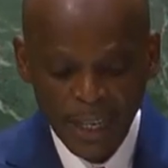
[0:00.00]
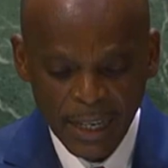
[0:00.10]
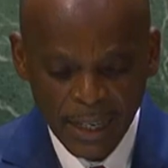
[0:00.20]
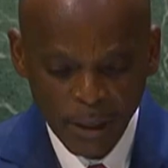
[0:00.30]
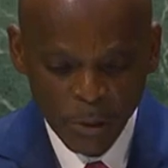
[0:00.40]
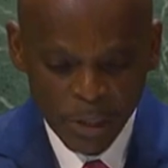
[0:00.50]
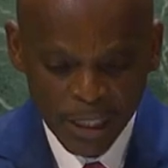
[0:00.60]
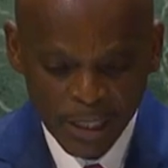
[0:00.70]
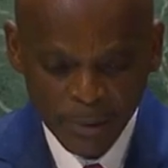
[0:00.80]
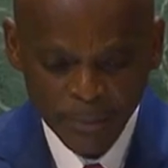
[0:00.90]
Et
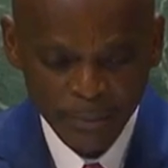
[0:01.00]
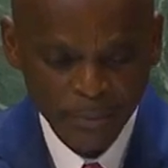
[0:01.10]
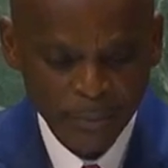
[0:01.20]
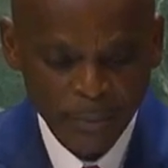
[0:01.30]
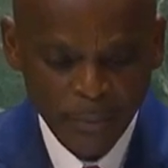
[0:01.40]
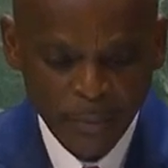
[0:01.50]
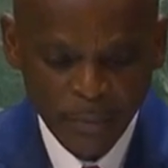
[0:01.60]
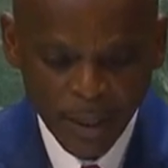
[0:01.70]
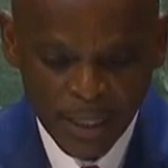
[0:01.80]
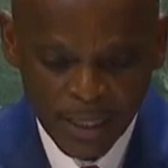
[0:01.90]
aussi,
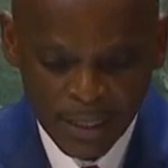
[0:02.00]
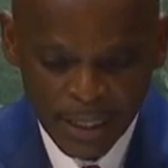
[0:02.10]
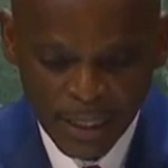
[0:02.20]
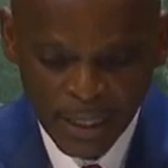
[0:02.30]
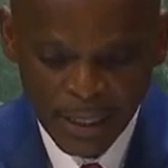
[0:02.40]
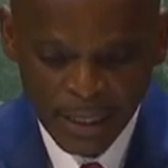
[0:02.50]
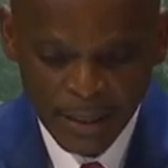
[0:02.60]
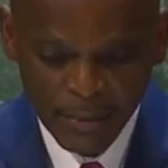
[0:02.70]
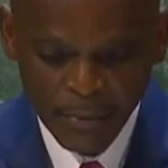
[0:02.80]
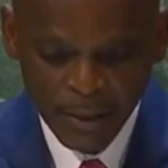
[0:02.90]

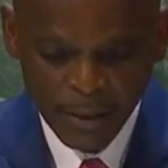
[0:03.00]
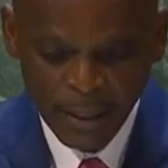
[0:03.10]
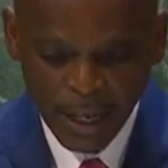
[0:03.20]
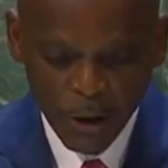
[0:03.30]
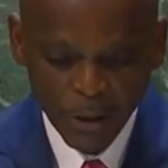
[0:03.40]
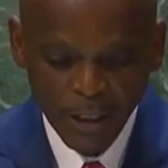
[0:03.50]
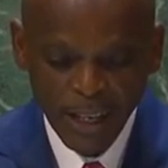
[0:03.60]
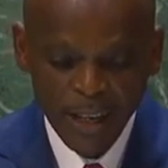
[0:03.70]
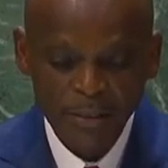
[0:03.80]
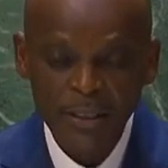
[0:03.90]
présenter euh, les
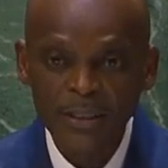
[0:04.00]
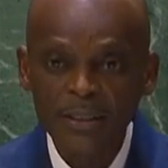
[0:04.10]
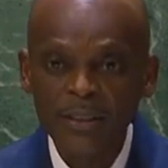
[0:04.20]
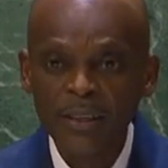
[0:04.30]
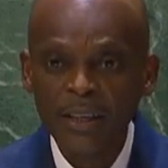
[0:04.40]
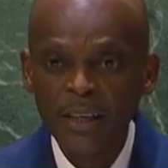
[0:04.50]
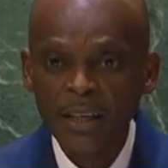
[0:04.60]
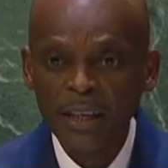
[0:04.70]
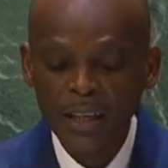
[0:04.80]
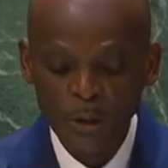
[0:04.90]
condoléances
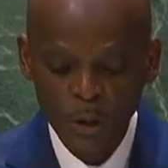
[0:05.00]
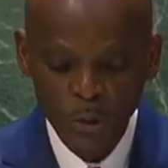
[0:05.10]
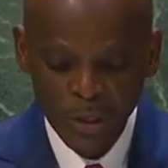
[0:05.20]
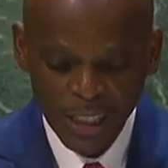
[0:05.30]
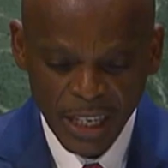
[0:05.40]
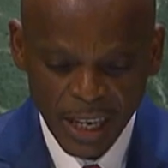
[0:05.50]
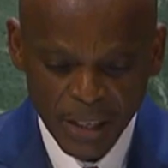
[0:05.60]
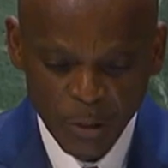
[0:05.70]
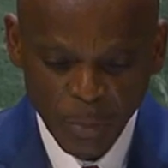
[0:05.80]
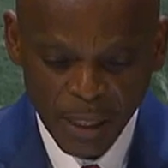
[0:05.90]
et le soutien
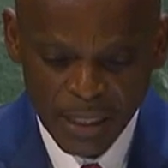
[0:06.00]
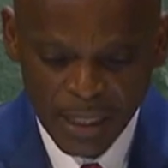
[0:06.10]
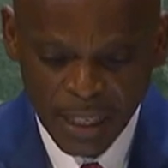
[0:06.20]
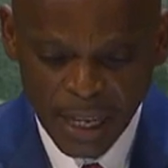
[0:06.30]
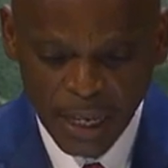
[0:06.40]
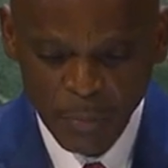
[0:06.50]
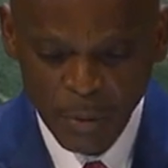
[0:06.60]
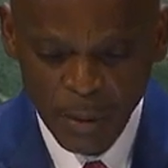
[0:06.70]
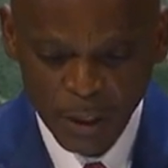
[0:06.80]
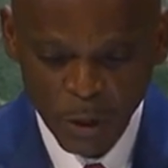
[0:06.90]
du président de la
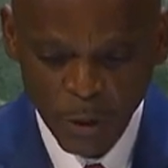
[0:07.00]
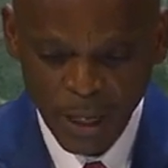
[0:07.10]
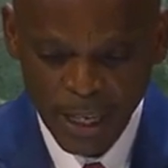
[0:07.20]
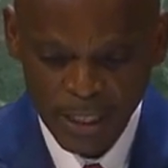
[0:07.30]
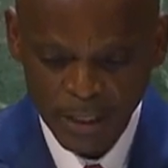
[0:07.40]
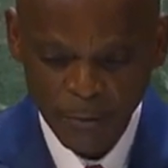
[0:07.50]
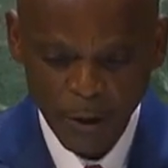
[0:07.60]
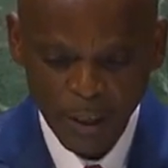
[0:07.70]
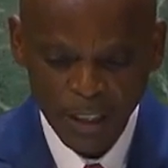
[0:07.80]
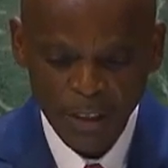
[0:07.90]
République togolaise,
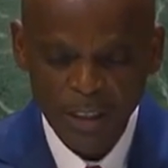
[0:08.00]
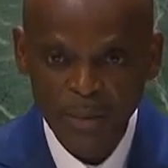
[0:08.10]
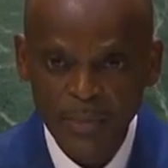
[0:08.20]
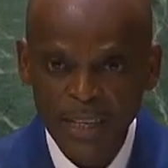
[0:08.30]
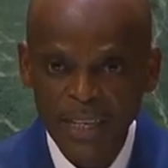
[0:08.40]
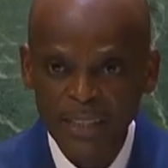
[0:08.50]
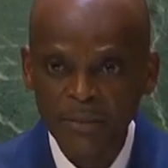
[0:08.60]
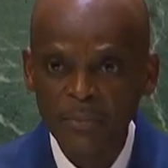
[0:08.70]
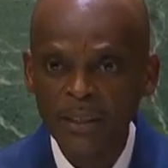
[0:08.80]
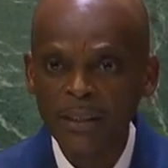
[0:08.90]
fort Zimnanya
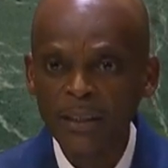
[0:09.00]
Simbe,